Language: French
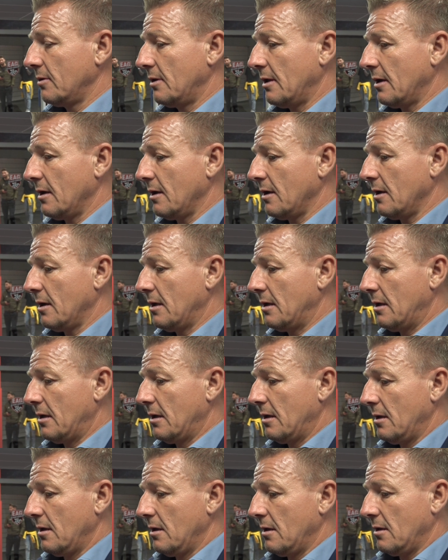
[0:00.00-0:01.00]

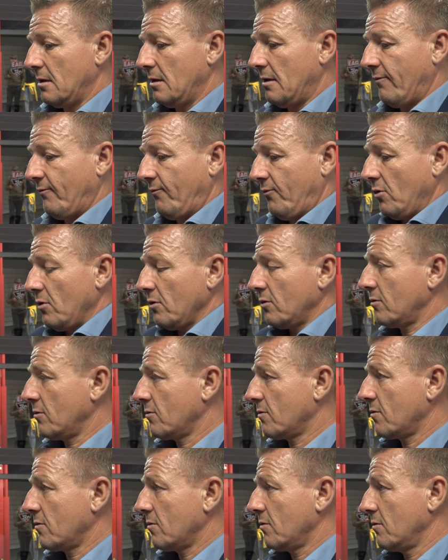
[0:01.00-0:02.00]
de la,
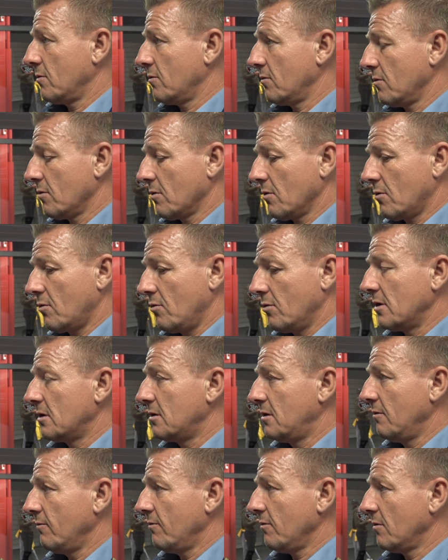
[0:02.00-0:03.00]
force euh,
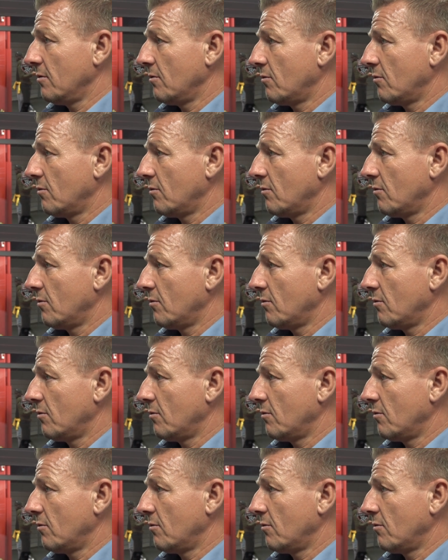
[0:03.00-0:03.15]
collective,